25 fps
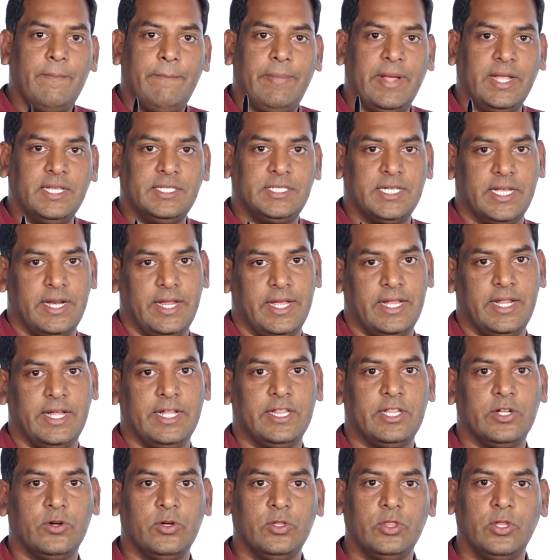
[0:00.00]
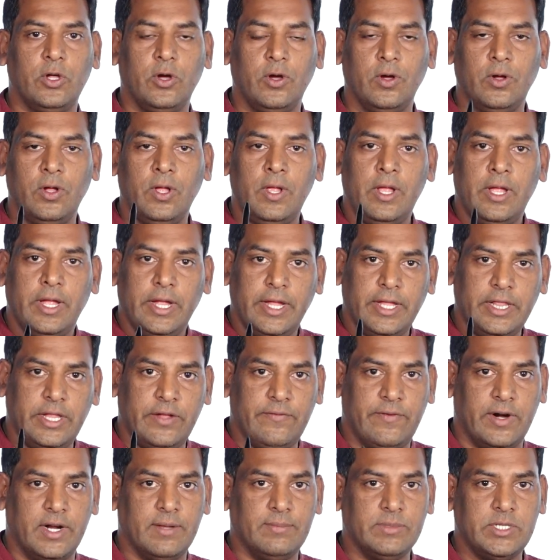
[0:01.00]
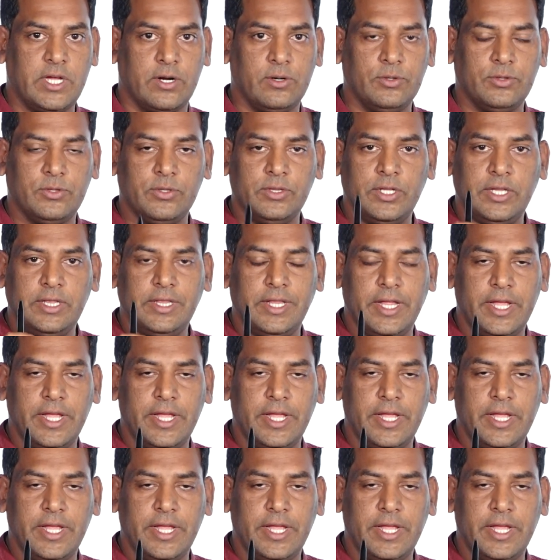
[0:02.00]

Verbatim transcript: పింఛన్ ఏదైతే ఉందో ఇది ఇవ్వడం జరుగుతుంది